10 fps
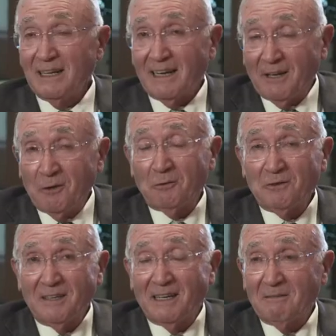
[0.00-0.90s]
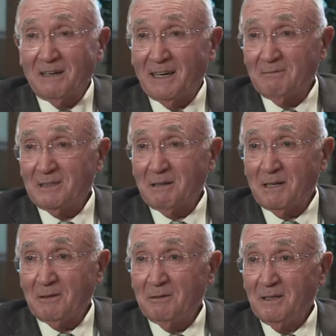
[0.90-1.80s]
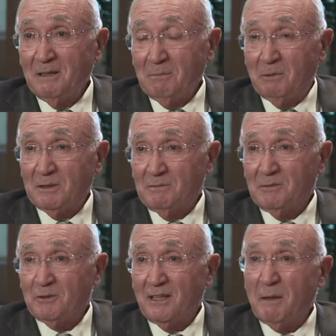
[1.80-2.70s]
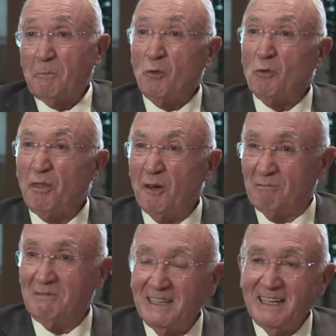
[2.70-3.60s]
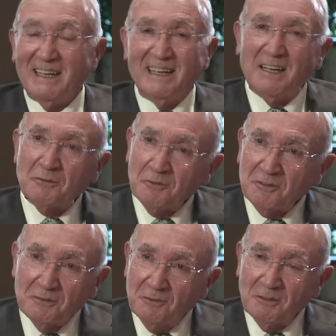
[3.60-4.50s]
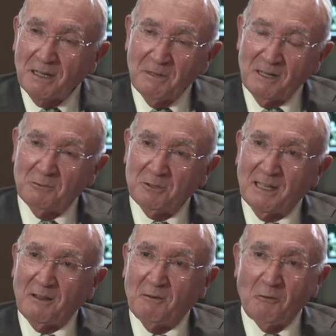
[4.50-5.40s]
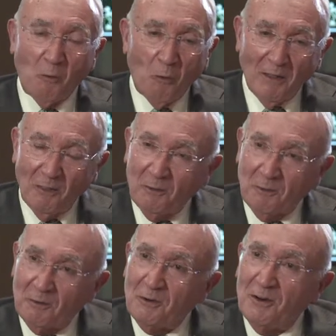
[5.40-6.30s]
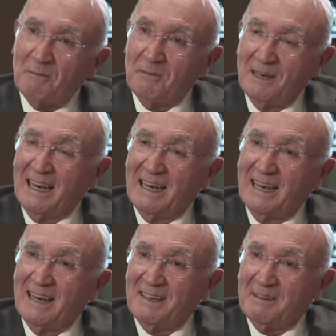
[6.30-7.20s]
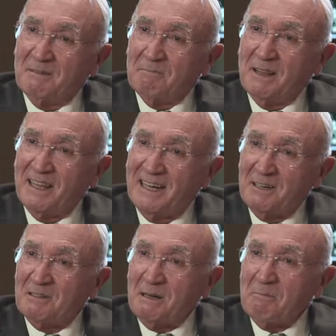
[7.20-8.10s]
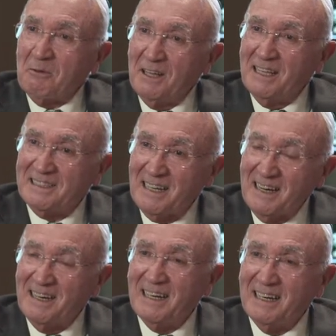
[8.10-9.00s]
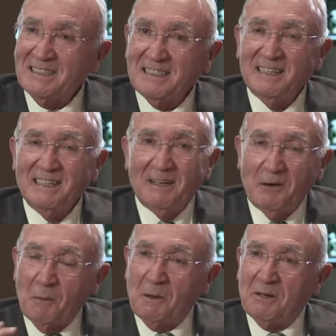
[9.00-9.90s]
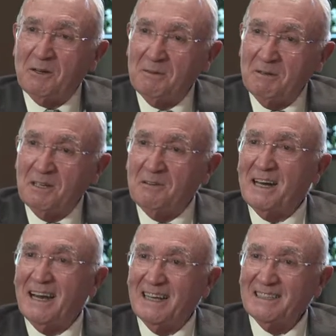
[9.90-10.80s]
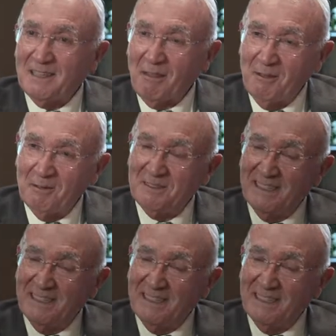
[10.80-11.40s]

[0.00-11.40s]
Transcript: que yo consideraba que era un trabajo, pues no sé, de producción. Y eso nunca me ha gustado. Cuando me dijeron que podía entrar en la NASA, lo primero que me vino era la estación